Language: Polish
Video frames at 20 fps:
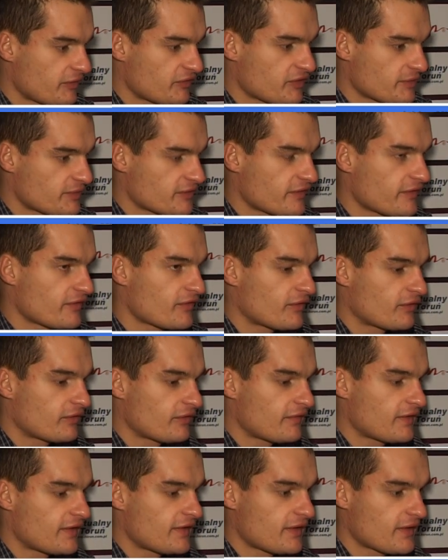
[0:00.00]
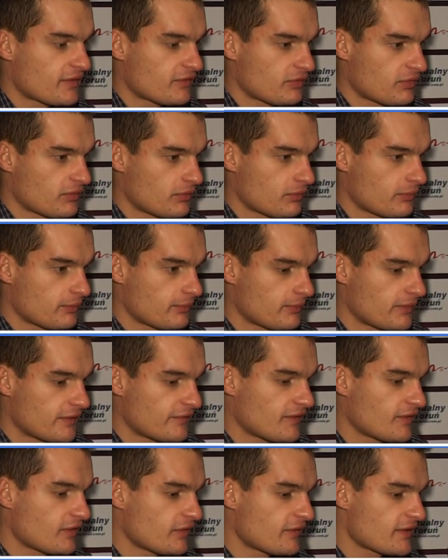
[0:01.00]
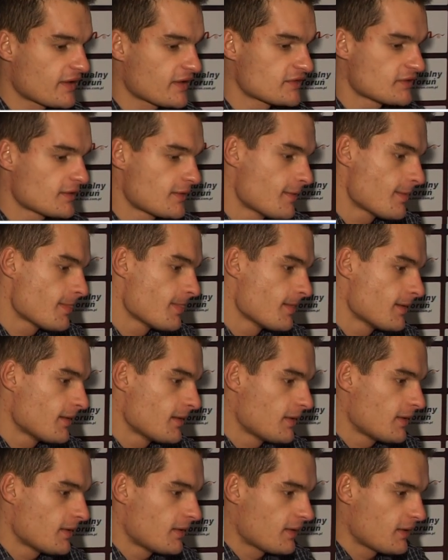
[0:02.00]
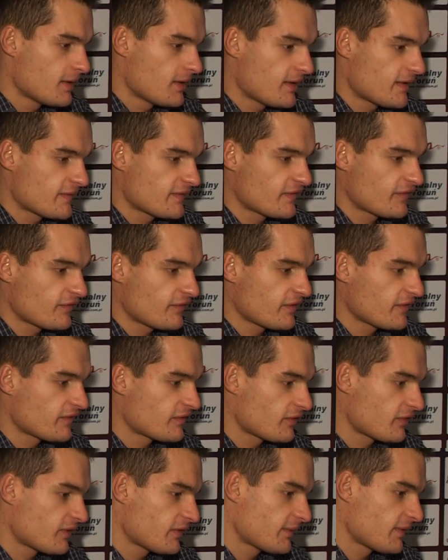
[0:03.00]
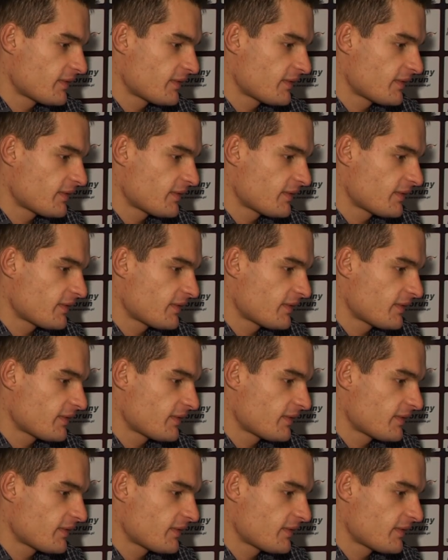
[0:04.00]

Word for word: jeszcze przedyskutowania, jak to ma wyglądać. A ja ze swojej strony